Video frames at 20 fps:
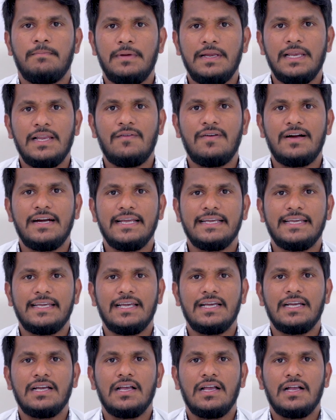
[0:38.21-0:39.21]

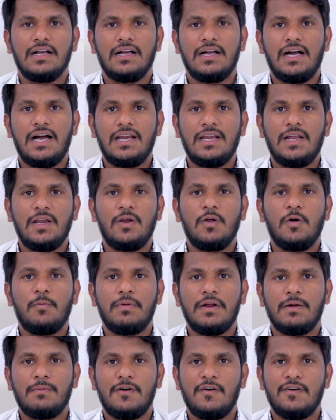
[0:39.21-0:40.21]
పిల్లవాడికి కాళ్ళల్లో
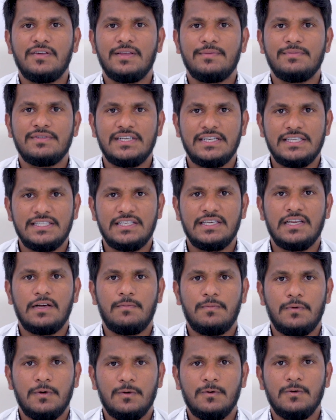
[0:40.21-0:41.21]
ప్రభావితం
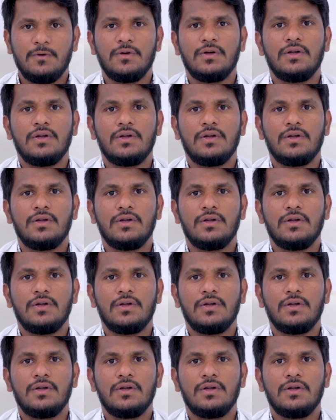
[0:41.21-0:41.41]
చేసినప్పుడు